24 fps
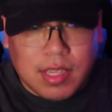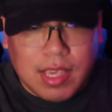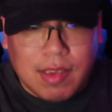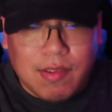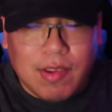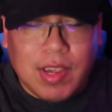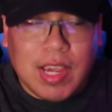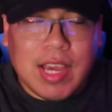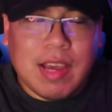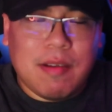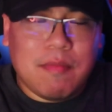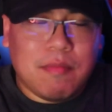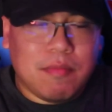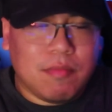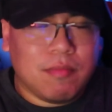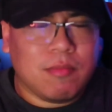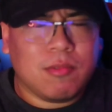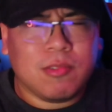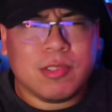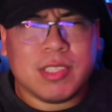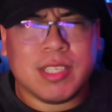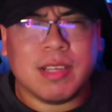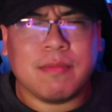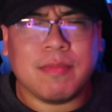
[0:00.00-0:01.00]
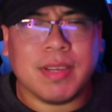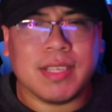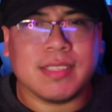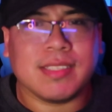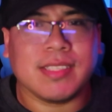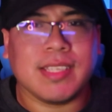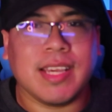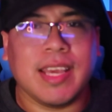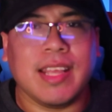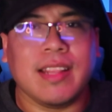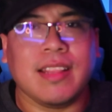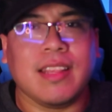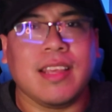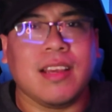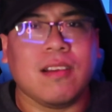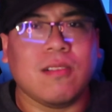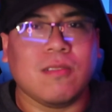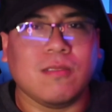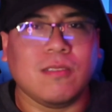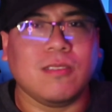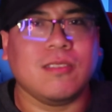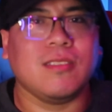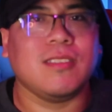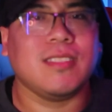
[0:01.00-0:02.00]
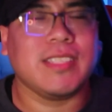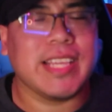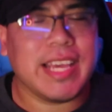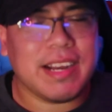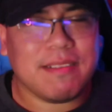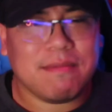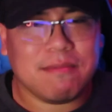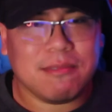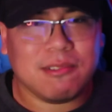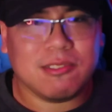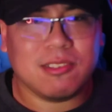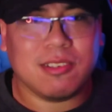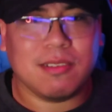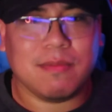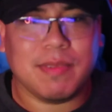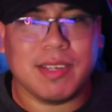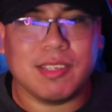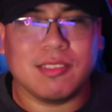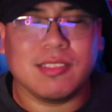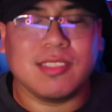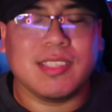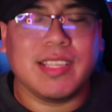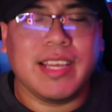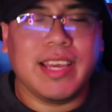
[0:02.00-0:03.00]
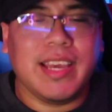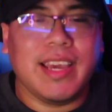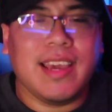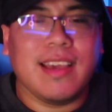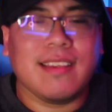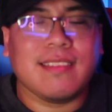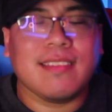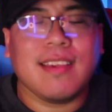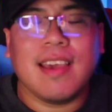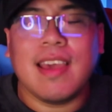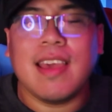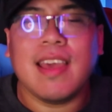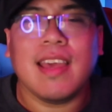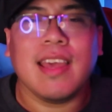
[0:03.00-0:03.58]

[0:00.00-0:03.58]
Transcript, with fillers: que venga mucha más gente, conocer mucho más a ustedes